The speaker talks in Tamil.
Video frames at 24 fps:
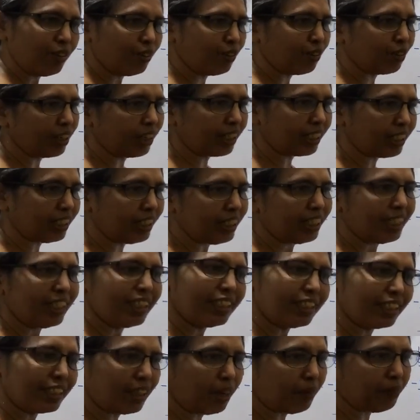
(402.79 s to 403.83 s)
உங்களுக்கு
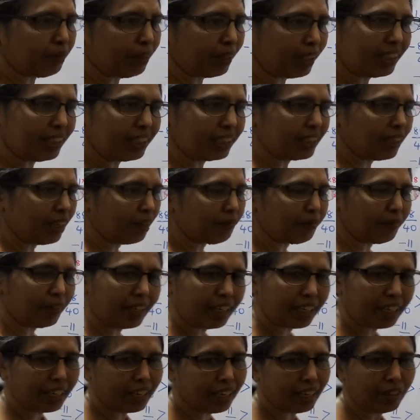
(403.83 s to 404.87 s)
செம்ம ஈஸியாக
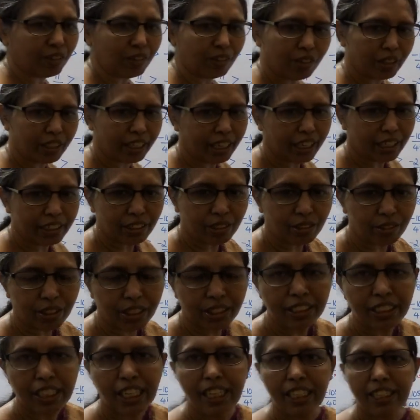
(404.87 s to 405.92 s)
பண்ணிடலாம் ஓகேயா
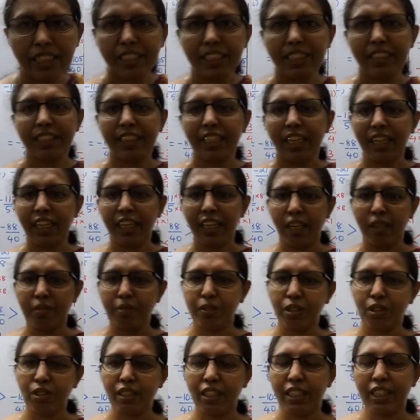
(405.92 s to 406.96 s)
ஸ்டூடெண்ட்ஸ் திஸ் சேனல்
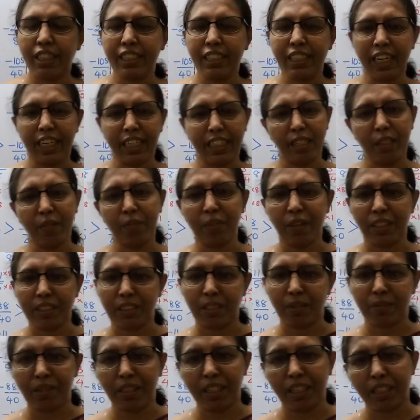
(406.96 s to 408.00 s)
ஹெல்ப் டு கெட் ஹண்ட்ரட்
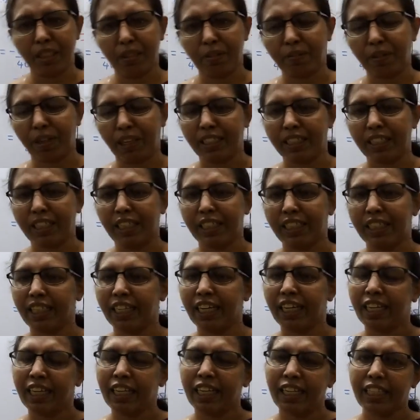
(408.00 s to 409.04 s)
மார்க்ஸ் அப்படிங்கிறத
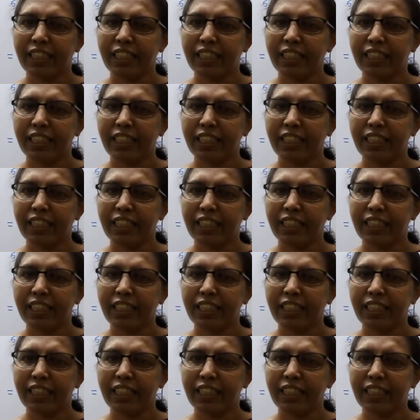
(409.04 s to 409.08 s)
மறந்துடாதீங்க